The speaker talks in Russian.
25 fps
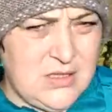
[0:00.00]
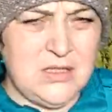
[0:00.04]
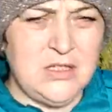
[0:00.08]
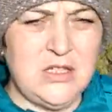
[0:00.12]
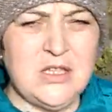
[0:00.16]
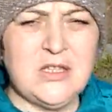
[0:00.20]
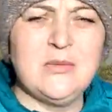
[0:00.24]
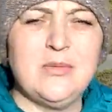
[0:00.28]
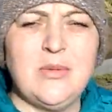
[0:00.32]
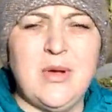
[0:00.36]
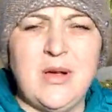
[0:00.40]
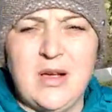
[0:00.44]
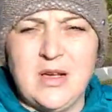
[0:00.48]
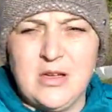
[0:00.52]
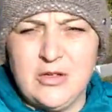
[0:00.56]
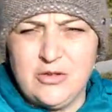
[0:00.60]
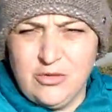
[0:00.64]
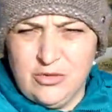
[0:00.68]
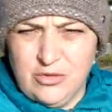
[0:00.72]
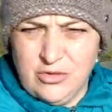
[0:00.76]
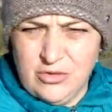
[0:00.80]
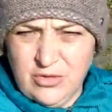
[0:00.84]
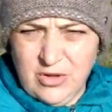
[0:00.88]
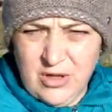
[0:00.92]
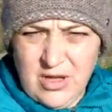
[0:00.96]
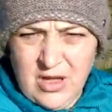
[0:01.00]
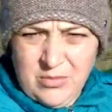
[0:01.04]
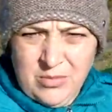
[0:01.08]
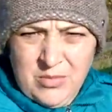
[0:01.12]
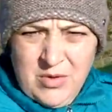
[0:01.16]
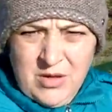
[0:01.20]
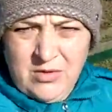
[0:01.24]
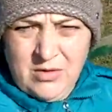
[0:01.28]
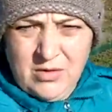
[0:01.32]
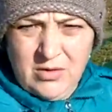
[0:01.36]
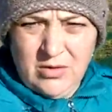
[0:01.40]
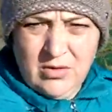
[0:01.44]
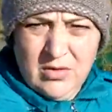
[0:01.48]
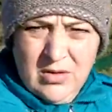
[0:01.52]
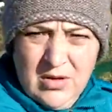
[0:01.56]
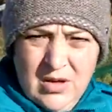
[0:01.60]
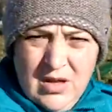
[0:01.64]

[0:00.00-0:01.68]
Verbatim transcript: Сейчас покажу, что я имею в виду.